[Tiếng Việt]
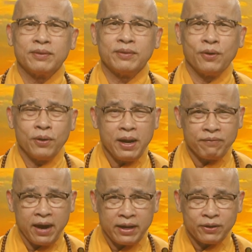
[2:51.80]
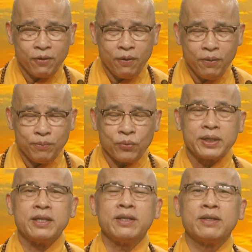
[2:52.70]
Đó là phải có một
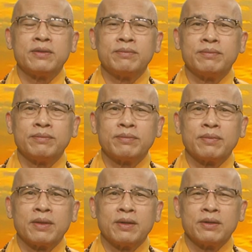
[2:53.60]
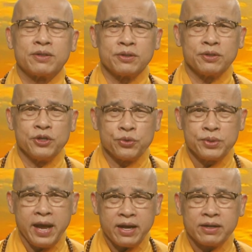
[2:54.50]
cái sự liễu
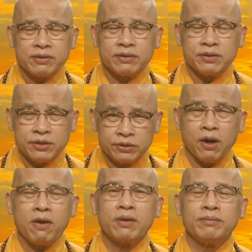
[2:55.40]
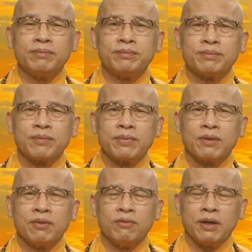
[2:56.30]
giác như thật.
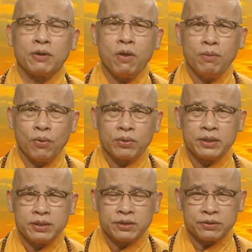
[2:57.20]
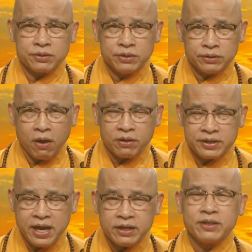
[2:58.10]
Phải có một cái sự như thật
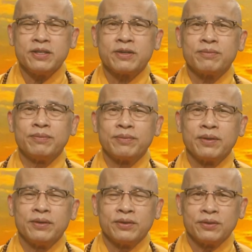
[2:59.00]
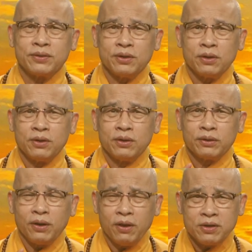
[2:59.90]
như giác đi. Tức là
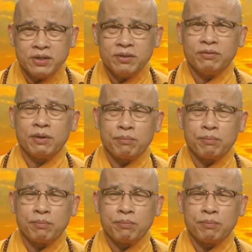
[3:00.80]
thấy và